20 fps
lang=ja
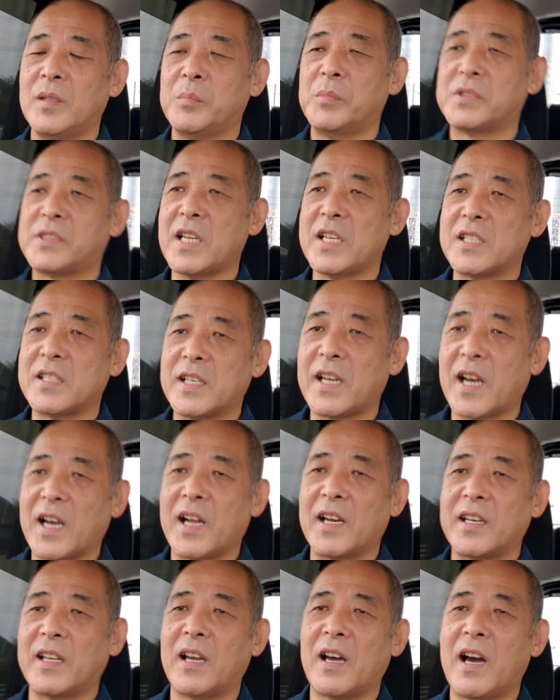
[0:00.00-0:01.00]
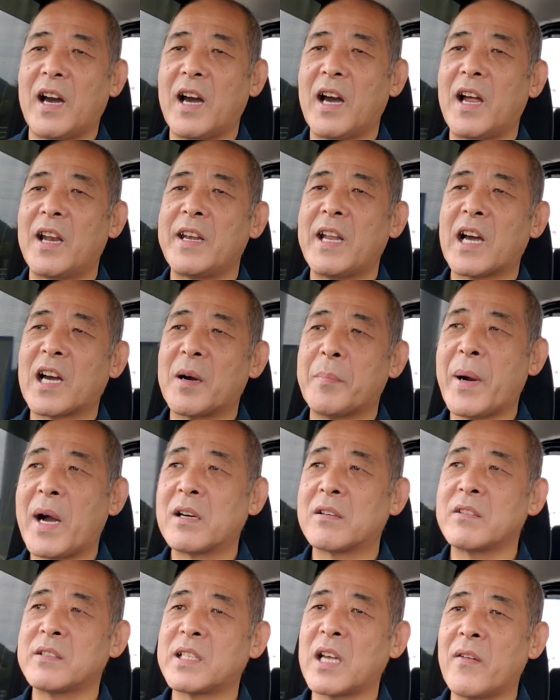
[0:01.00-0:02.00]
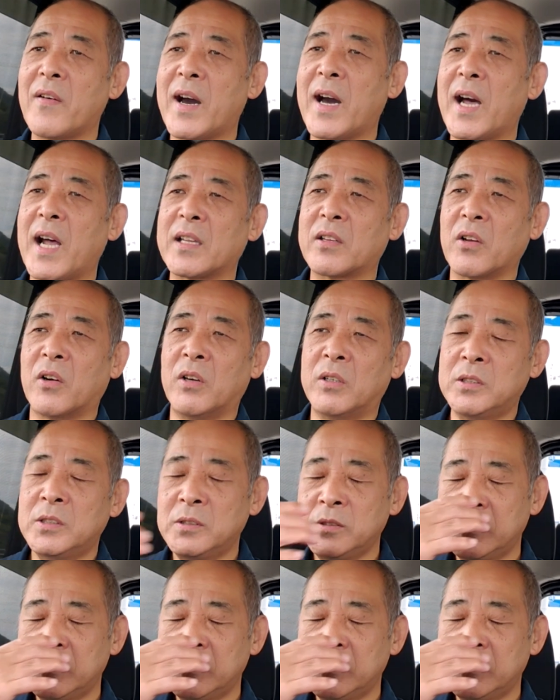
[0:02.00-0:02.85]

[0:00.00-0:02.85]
無線しながらね、あーなんかパンクしたわーと。